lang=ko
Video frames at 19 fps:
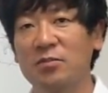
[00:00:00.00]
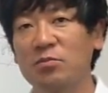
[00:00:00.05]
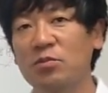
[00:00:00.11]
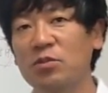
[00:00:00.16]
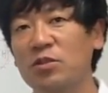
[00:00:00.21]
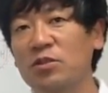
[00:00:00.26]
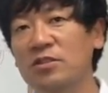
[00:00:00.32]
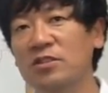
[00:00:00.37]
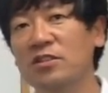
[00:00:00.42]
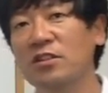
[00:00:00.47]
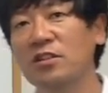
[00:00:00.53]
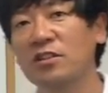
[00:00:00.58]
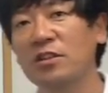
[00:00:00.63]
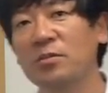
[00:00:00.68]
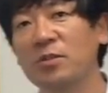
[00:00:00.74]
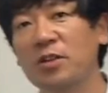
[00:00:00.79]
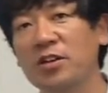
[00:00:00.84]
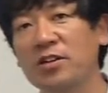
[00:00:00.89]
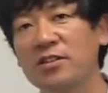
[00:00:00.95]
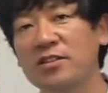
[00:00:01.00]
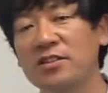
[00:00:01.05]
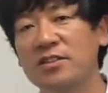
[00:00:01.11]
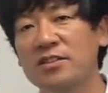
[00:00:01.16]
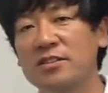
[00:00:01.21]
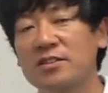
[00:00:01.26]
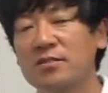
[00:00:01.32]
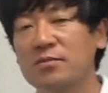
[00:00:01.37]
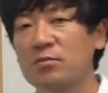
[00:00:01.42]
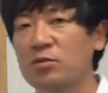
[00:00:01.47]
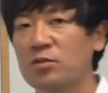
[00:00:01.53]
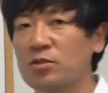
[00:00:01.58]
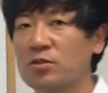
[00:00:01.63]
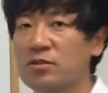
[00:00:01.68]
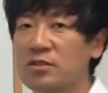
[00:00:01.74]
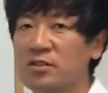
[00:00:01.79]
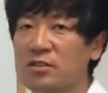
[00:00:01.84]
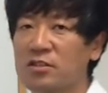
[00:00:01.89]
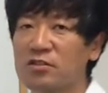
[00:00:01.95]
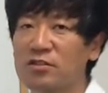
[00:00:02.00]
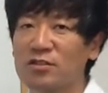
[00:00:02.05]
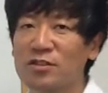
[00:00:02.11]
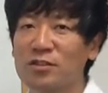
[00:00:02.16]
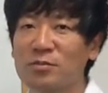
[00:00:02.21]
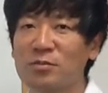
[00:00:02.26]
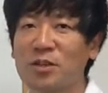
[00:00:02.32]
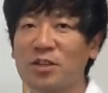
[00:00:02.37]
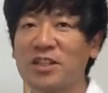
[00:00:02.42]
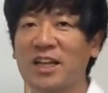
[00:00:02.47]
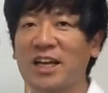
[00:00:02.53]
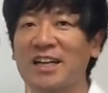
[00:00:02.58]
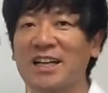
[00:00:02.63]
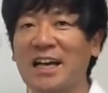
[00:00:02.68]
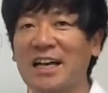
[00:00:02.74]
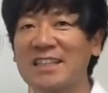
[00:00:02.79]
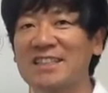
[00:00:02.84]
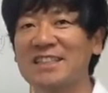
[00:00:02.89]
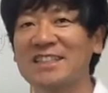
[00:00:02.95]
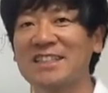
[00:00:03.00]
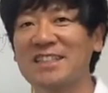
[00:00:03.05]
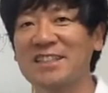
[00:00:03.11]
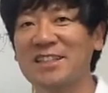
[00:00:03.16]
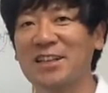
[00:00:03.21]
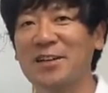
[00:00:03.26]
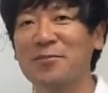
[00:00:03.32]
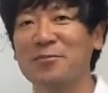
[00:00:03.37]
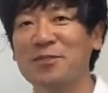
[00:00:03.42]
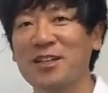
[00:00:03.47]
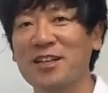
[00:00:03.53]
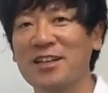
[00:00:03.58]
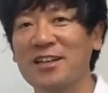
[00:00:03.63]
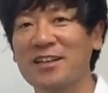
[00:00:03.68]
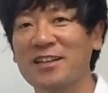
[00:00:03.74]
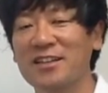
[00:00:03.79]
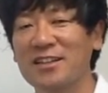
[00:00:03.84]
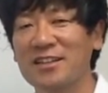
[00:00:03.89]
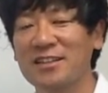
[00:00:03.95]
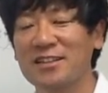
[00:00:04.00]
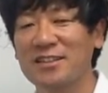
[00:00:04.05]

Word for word: 물론 그러려면 물론 선수들은 몇 타를 안 치기 때문에